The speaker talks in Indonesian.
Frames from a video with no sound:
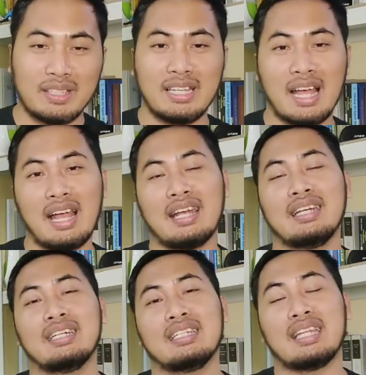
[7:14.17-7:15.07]
Ya,
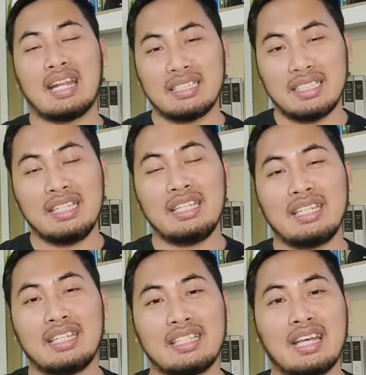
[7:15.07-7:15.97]
dari
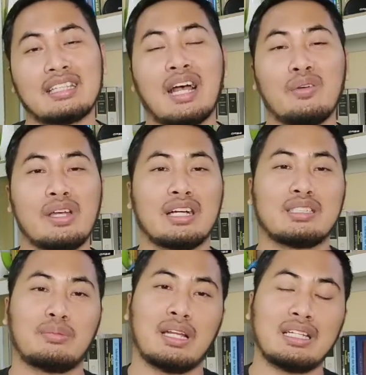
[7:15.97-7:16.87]
sini kita tahu ya
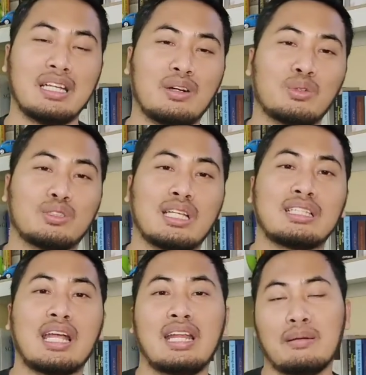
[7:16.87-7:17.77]
sebenarnya Ustadz
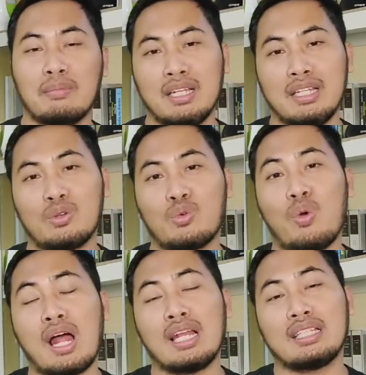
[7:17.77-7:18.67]
Kainama ini
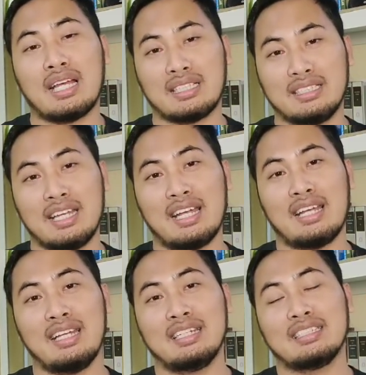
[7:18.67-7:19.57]

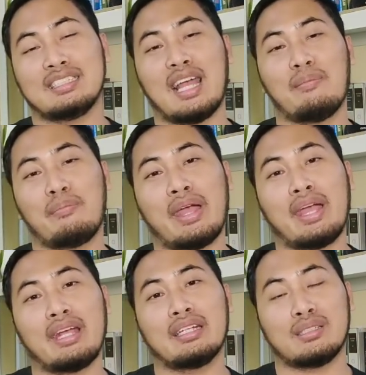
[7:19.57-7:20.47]
kualitasnya sampai
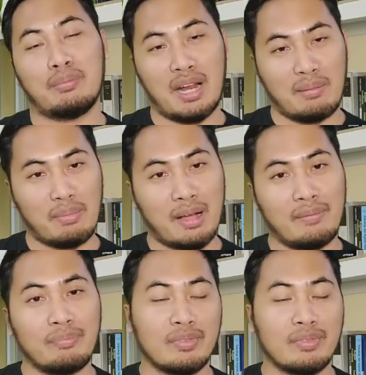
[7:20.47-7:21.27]
seberapa.